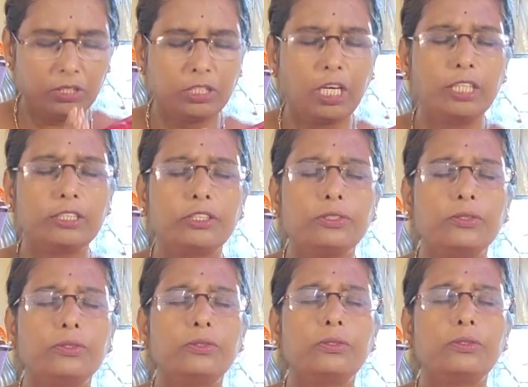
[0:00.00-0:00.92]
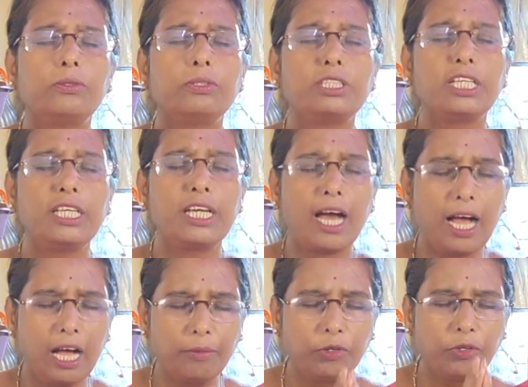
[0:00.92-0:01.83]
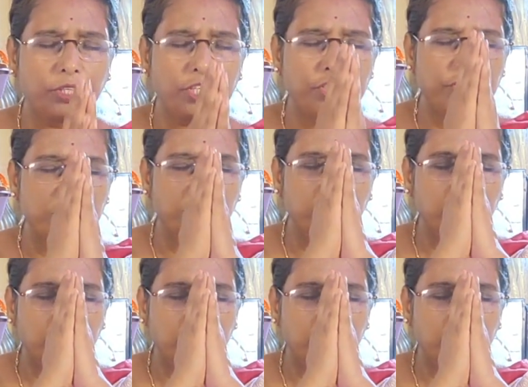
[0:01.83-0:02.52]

জয় তুলসী কৃষ্ণ